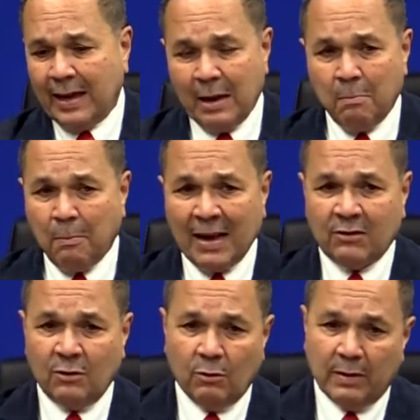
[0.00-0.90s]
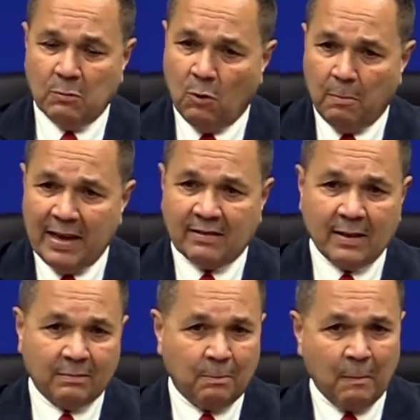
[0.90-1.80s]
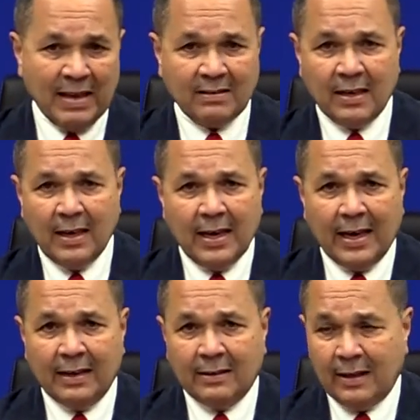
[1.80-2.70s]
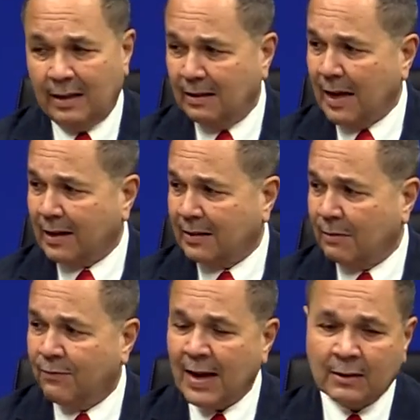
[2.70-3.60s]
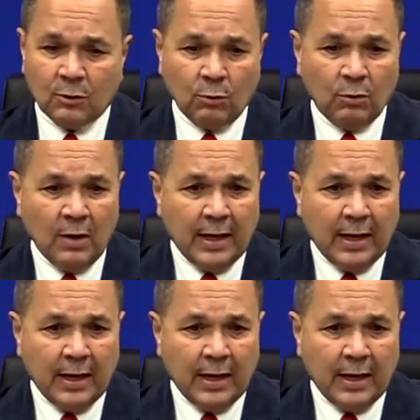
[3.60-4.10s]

espacio, vemos mesas, mes, este, artefactos,